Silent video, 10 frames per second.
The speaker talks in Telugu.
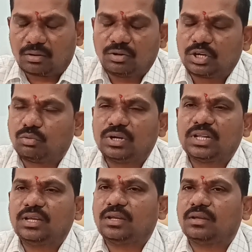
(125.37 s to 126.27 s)
నాకు
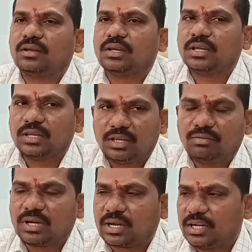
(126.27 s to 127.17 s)
ఎటువంటి
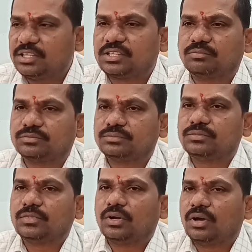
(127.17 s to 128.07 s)
ఈవెన్ కనీసం
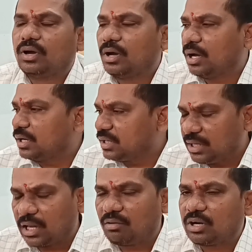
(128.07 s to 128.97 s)
టీ
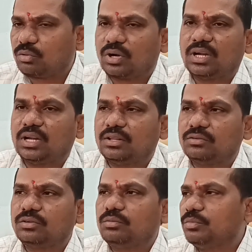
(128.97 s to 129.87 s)
అలవాటు కూడా
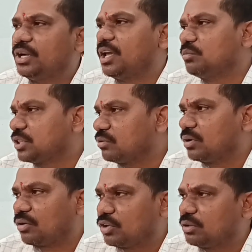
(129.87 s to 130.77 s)
లేదు మీడియా మిత్రులు
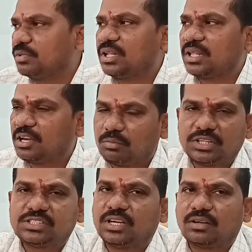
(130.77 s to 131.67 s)
కూడా కొంతమంది అది
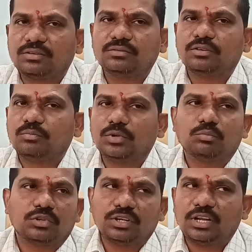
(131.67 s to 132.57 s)
గమనించినారు మీ
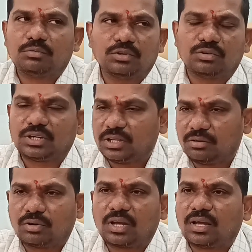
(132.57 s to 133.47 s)
ముందు నేను టీ
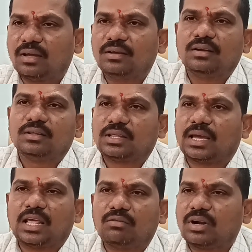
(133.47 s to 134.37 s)
కూడా
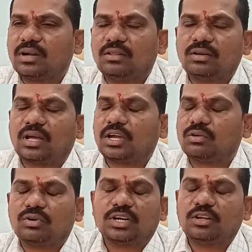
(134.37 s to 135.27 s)
తాగే అలవాటు లేదు నాకు
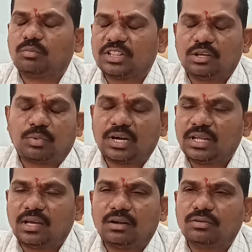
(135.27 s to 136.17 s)
ఎటువంటి
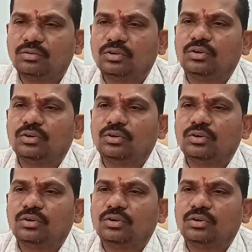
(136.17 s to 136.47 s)
మద్యపానీయాలు